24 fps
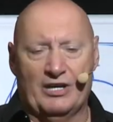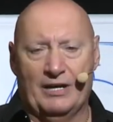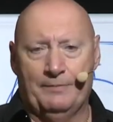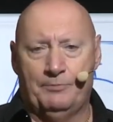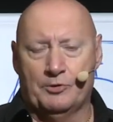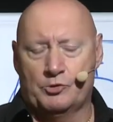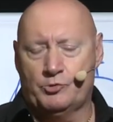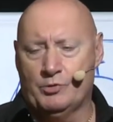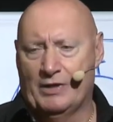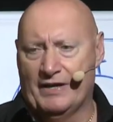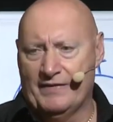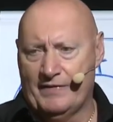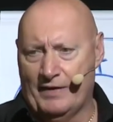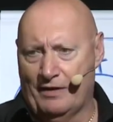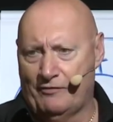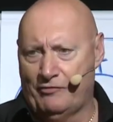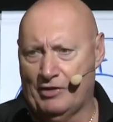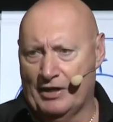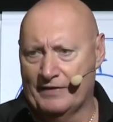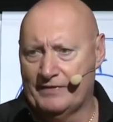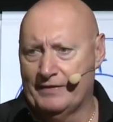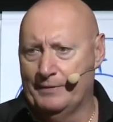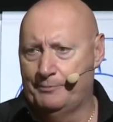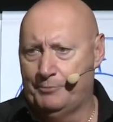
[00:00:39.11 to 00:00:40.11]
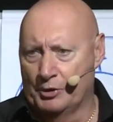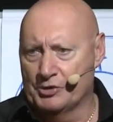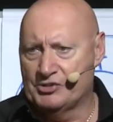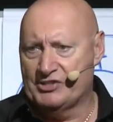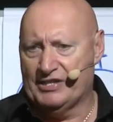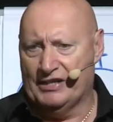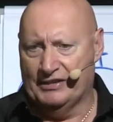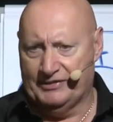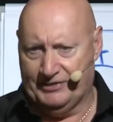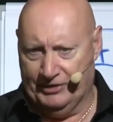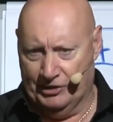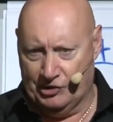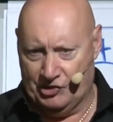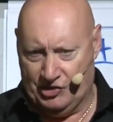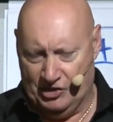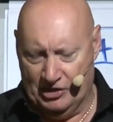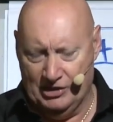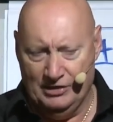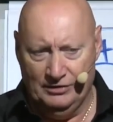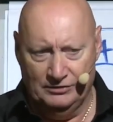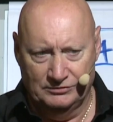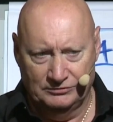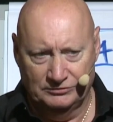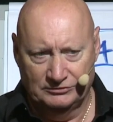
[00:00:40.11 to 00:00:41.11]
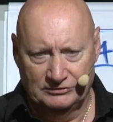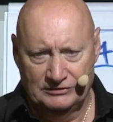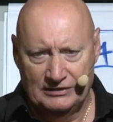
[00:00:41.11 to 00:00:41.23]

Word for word: vous avez besoin d'avoir des bonnes stratégies,